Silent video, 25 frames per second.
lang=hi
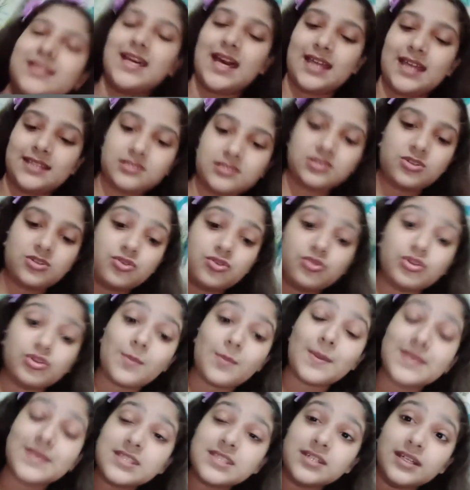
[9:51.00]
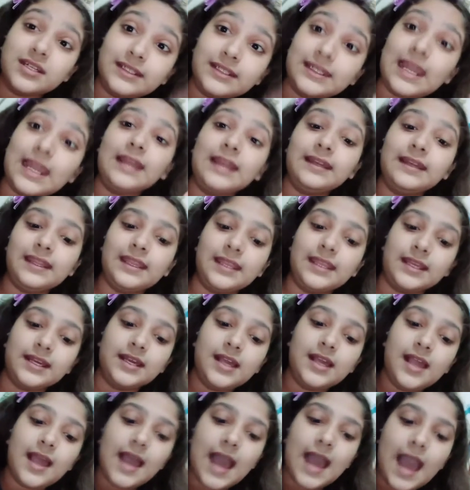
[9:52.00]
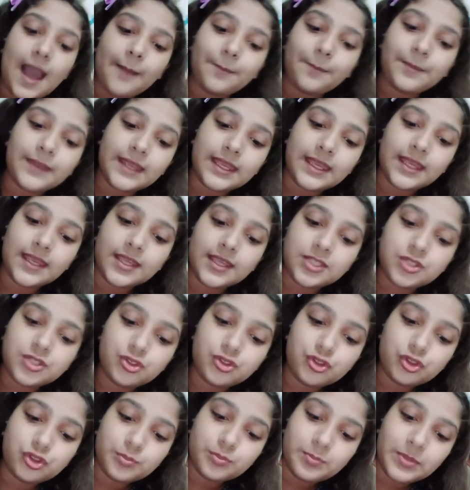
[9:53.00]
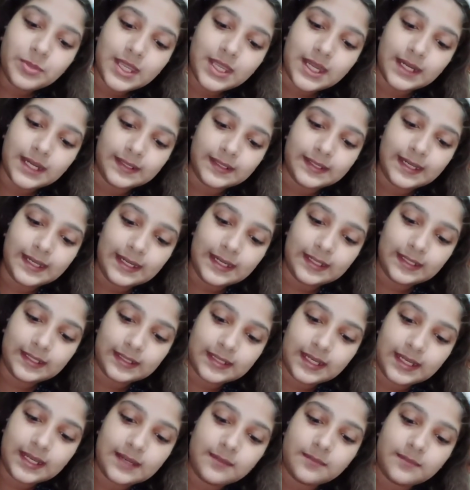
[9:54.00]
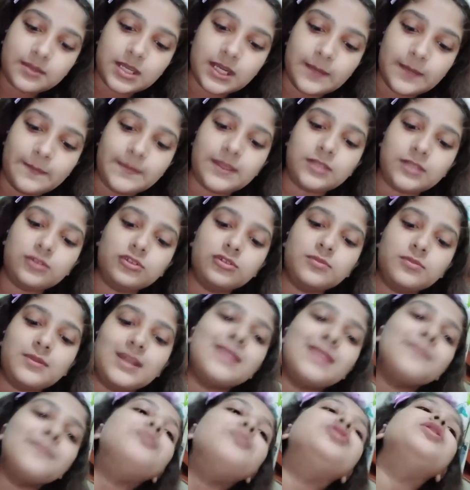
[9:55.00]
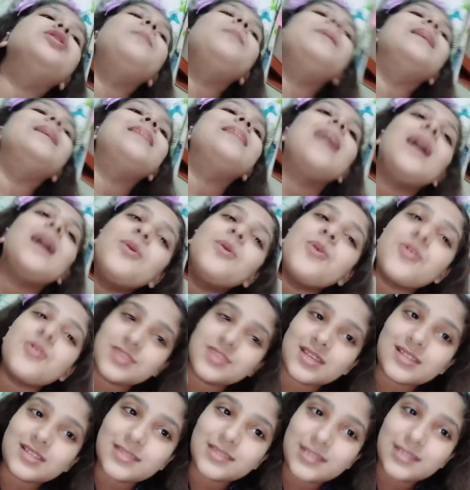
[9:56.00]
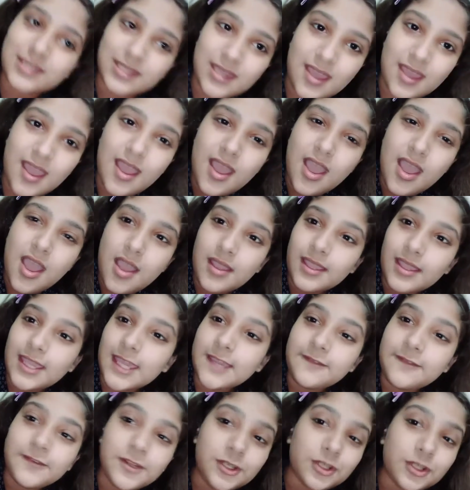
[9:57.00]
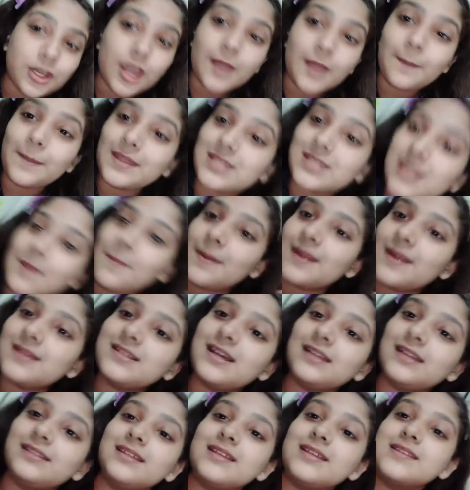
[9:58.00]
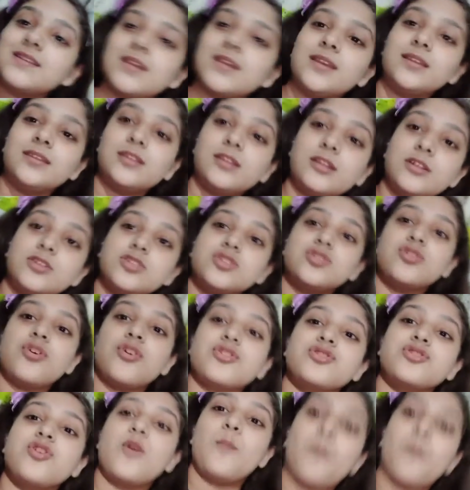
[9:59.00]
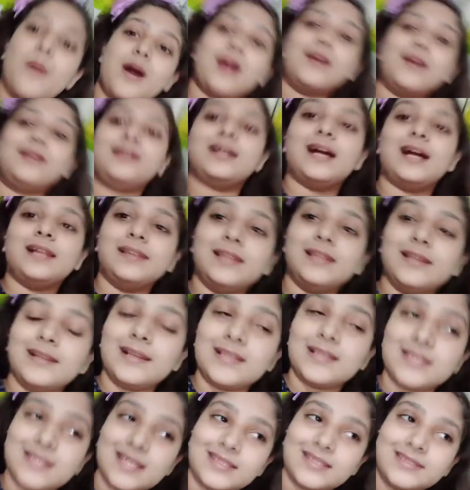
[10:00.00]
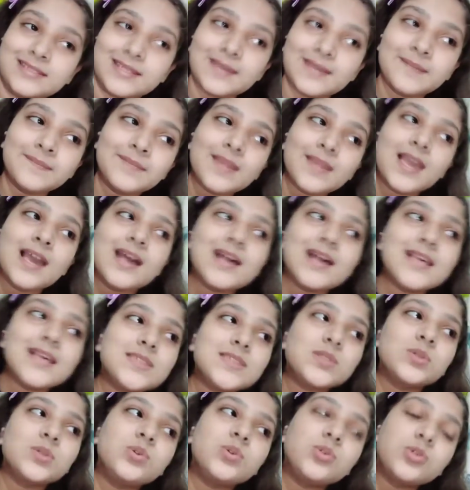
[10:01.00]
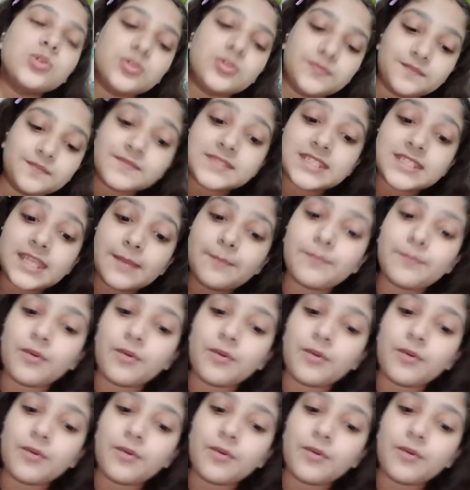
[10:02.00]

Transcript: बना दी और उनके पास कंटेंट नहीं है आप यूट्यूब पे कंटेंट का कमी तो मतलब मुझे पता है हो सकती है एक वीडियो के पीछे पड़ जाते हैं ऐसे कितने सौ सौ पार्ट डालने लग जाते हैं सो so, ये